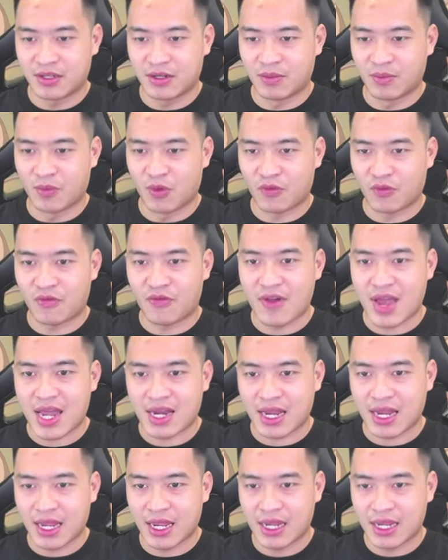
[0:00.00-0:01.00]
Một phát
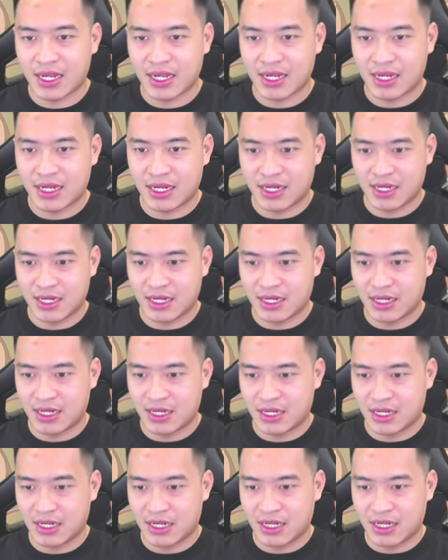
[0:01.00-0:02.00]
này.
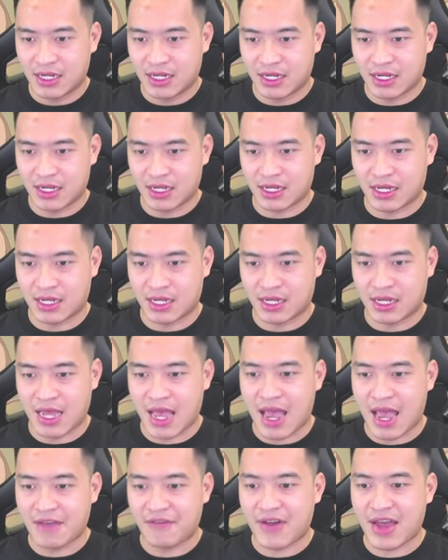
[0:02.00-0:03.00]
À,
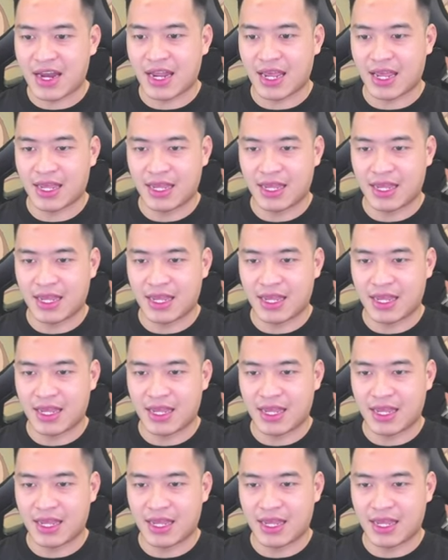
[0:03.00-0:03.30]
hai phát này.